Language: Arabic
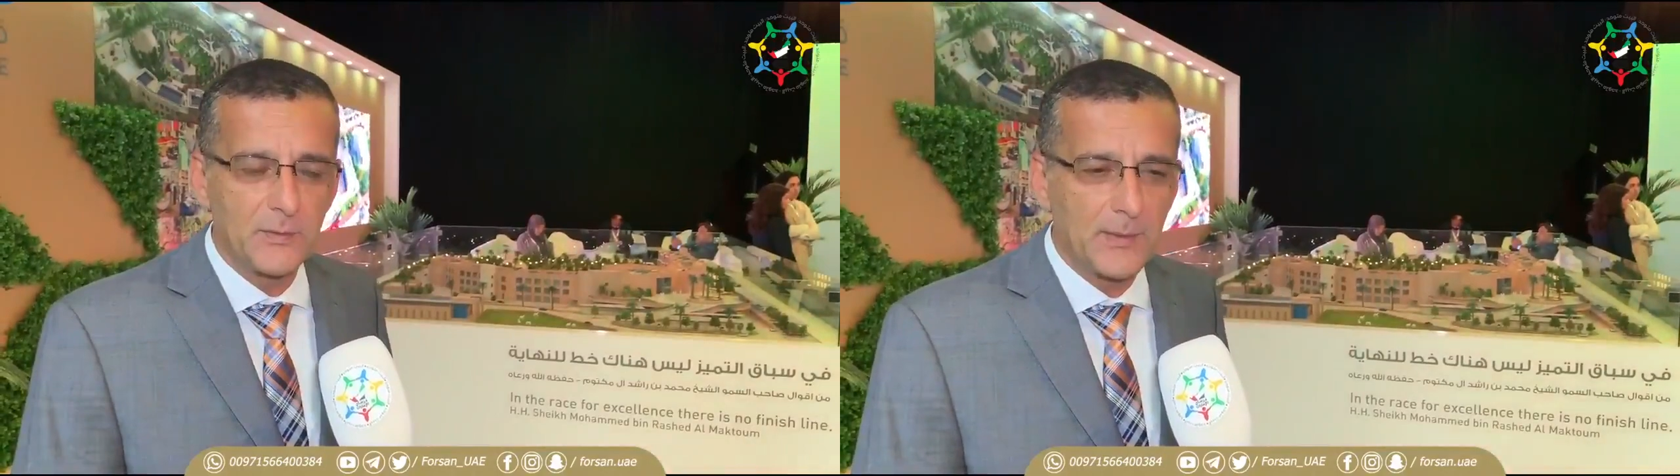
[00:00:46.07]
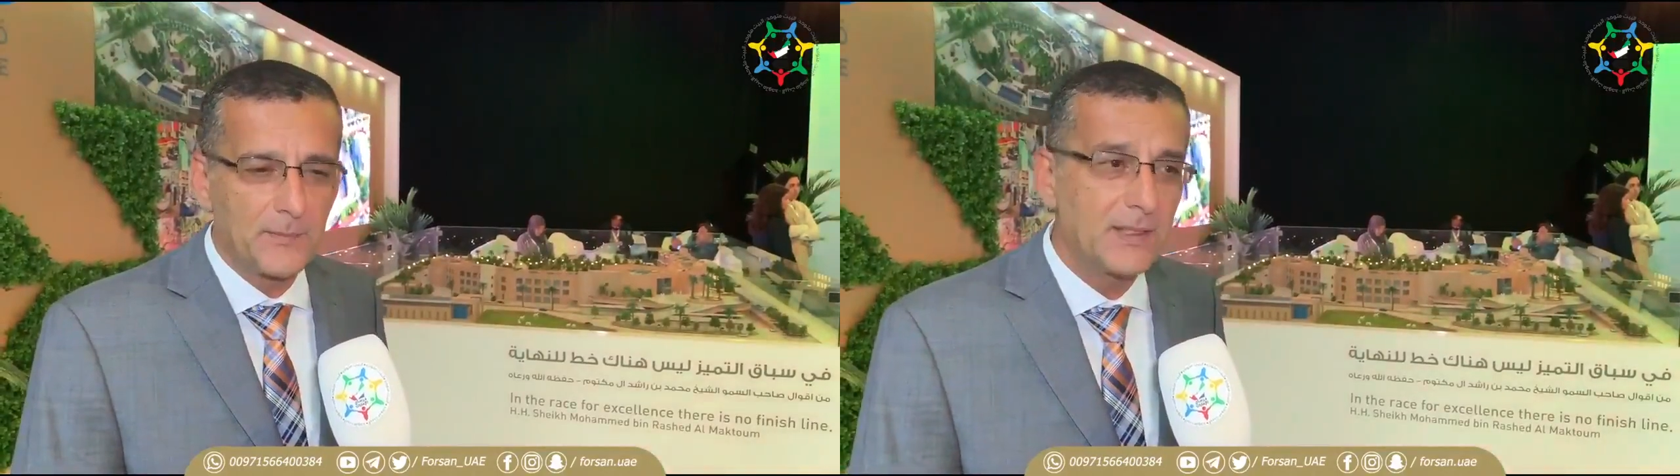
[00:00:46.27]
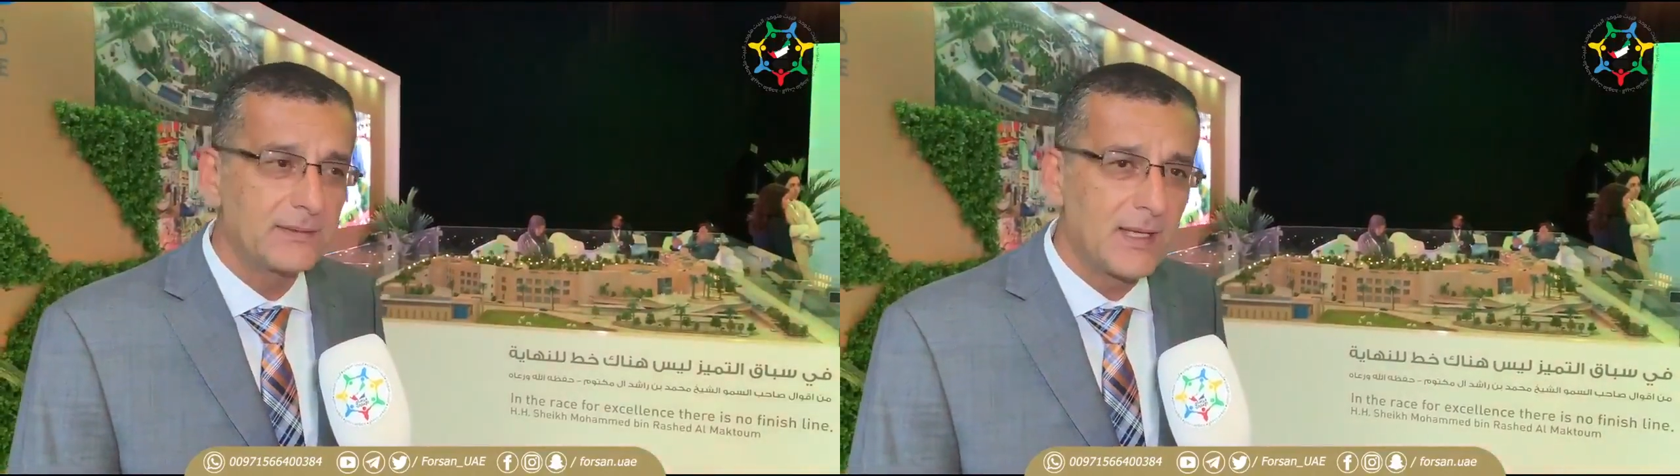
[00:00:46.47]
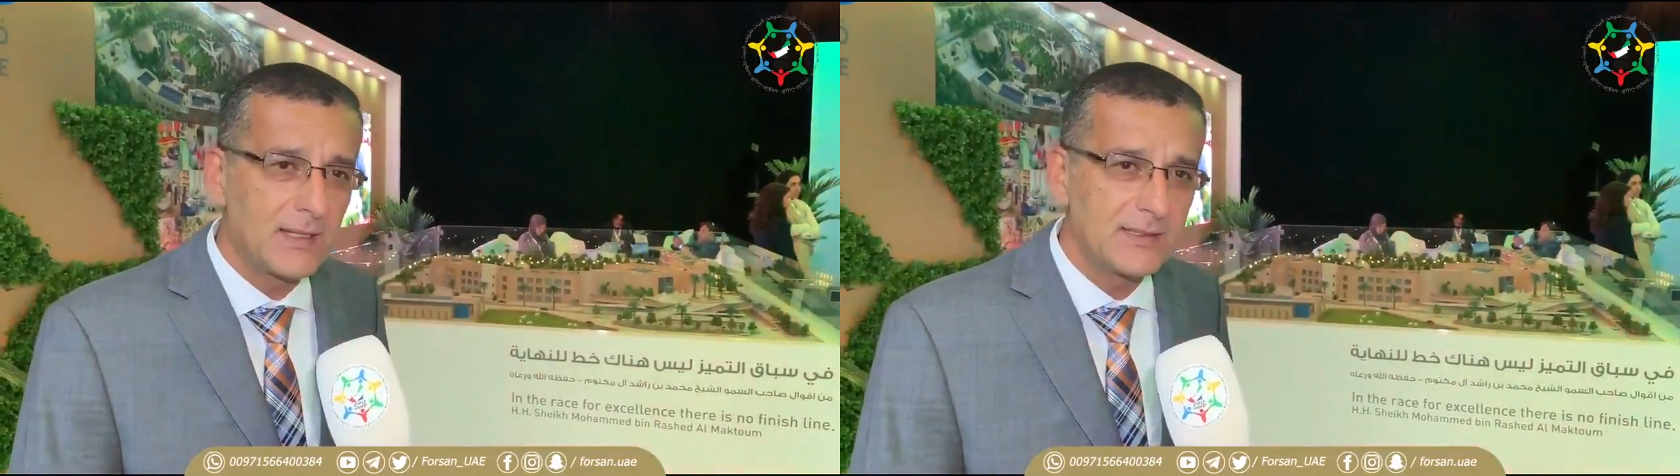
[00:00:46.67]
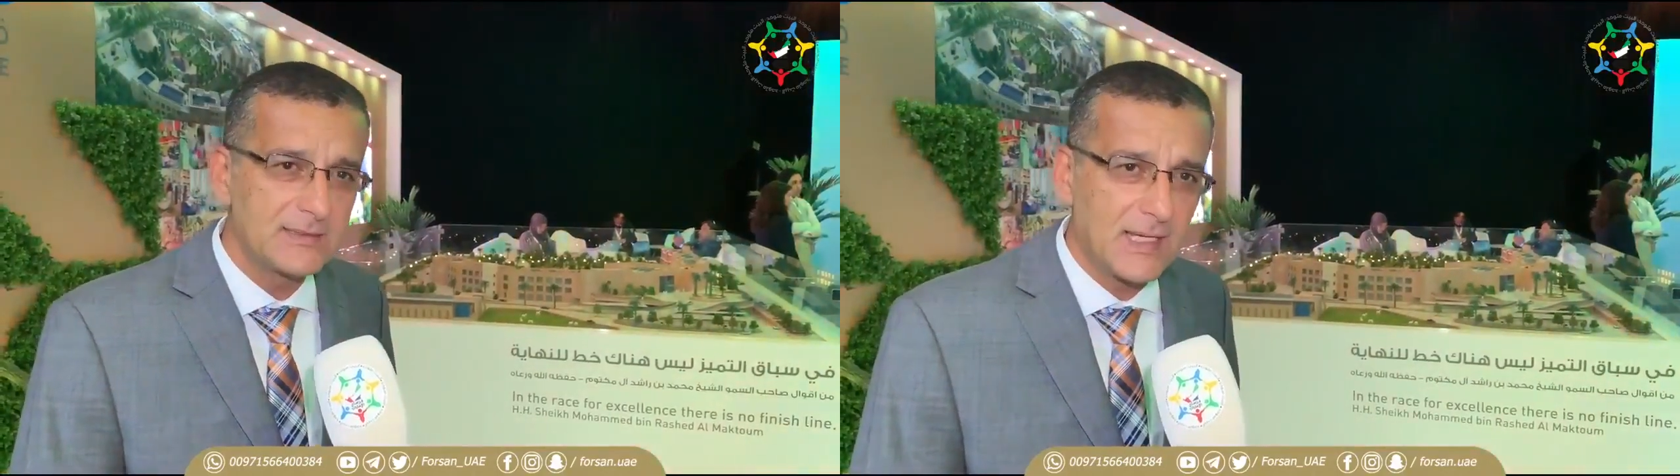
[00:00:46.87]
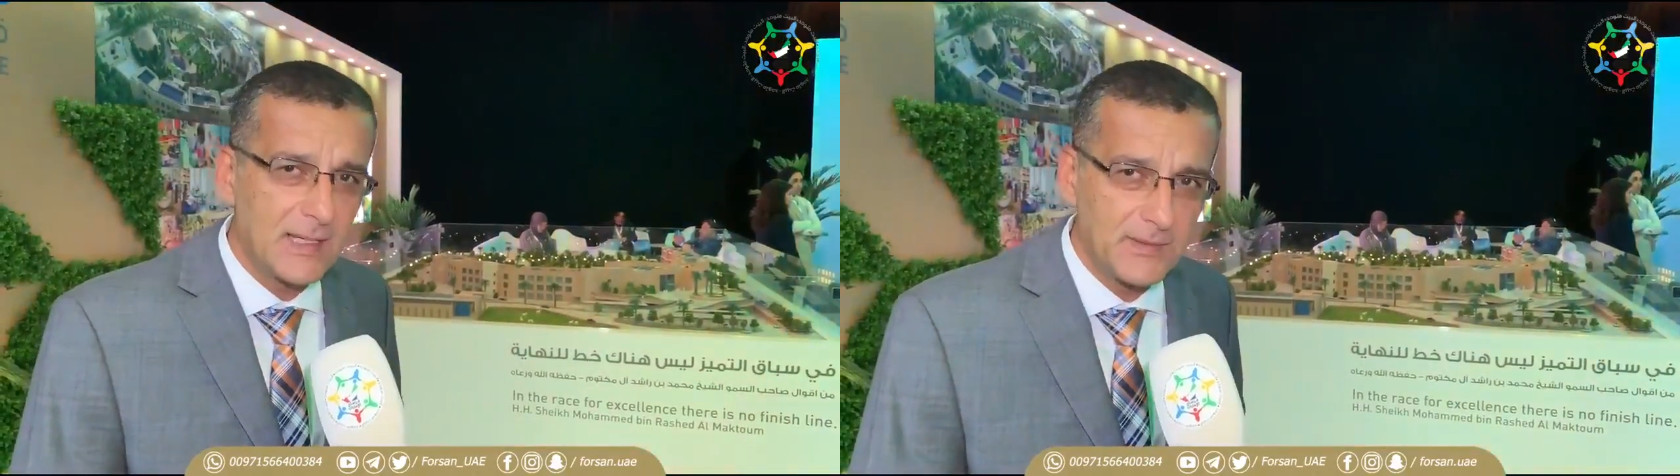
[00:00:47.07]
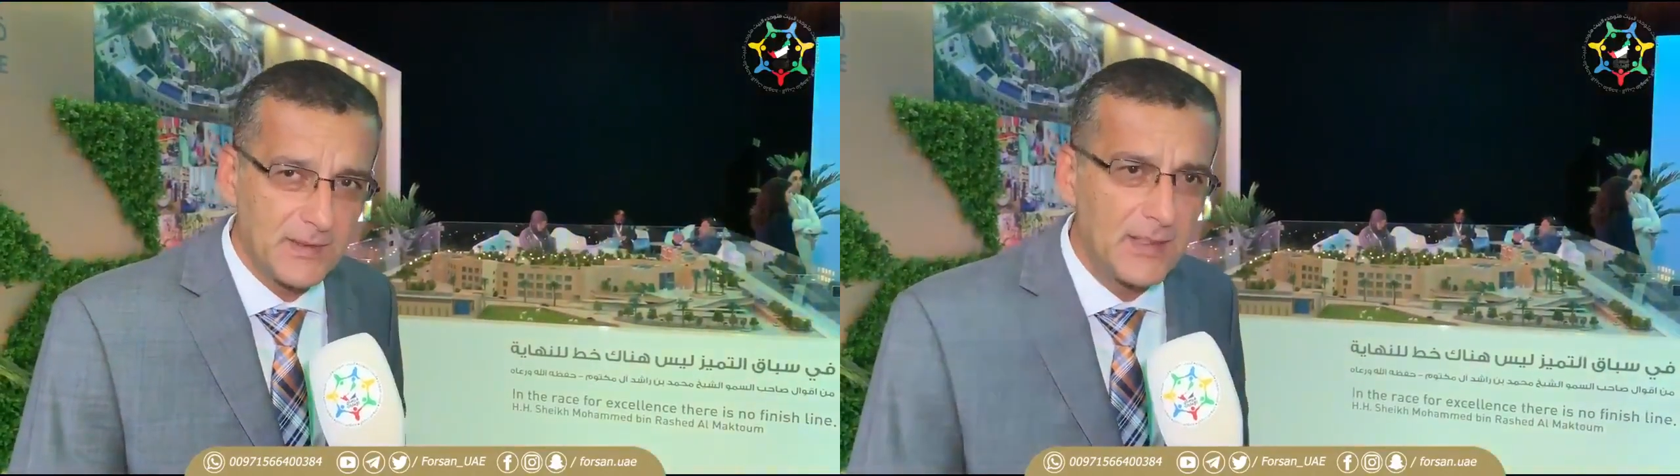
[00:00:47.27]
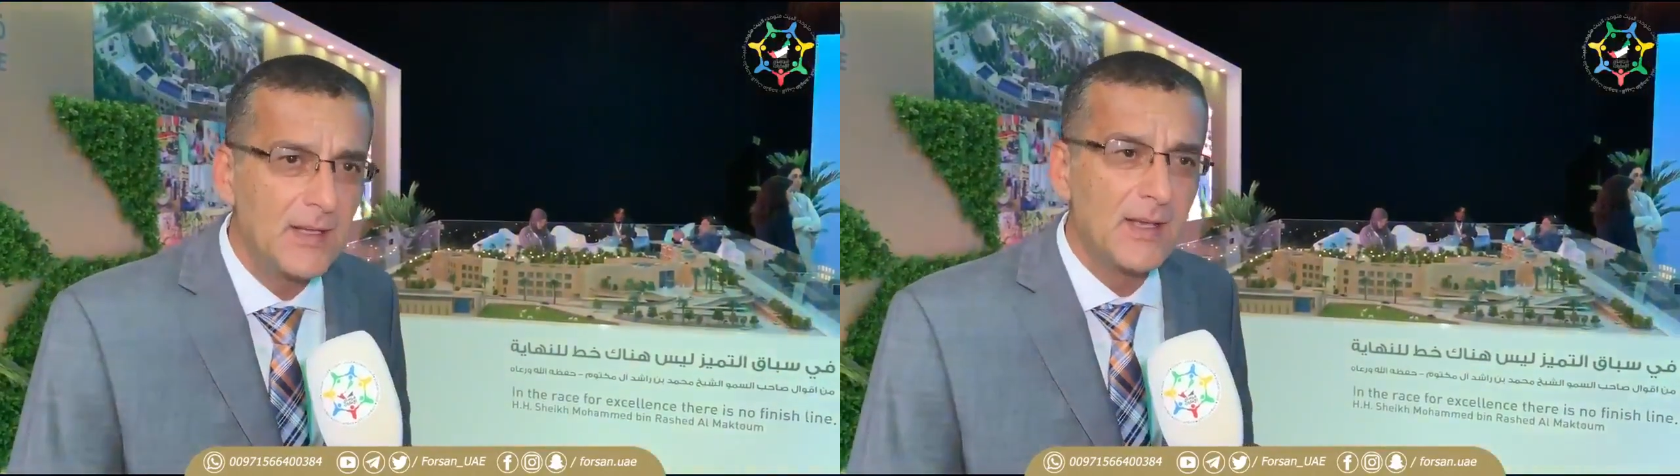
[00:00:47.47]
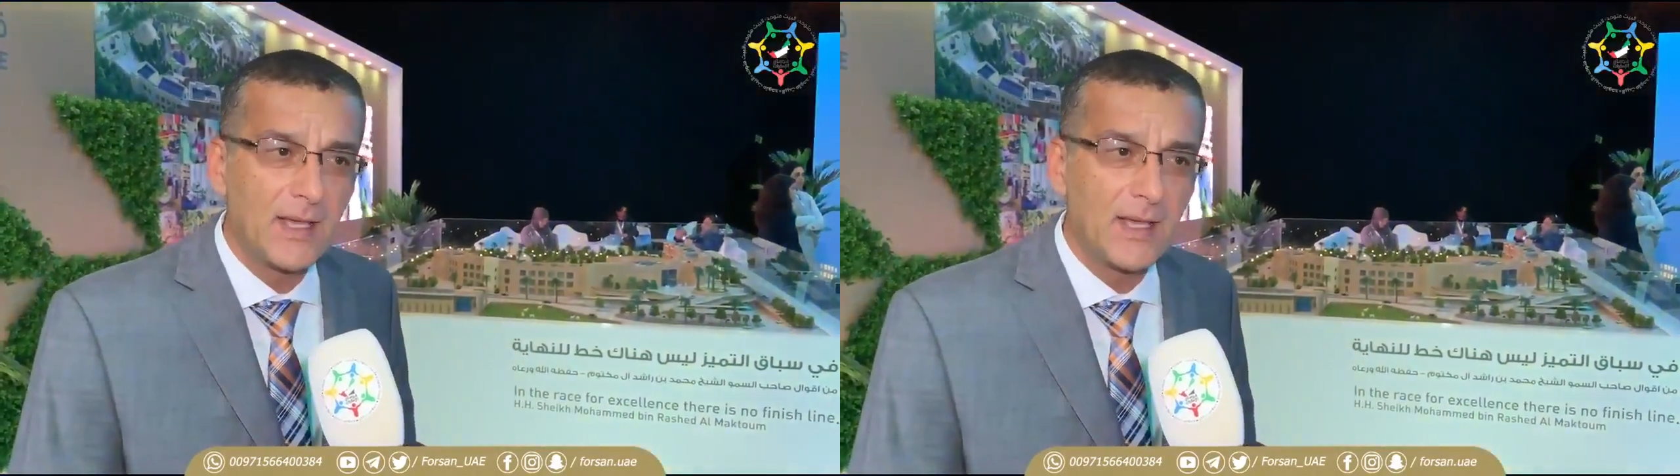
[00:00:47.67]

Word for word: مربع الطاقه الاستيعابيه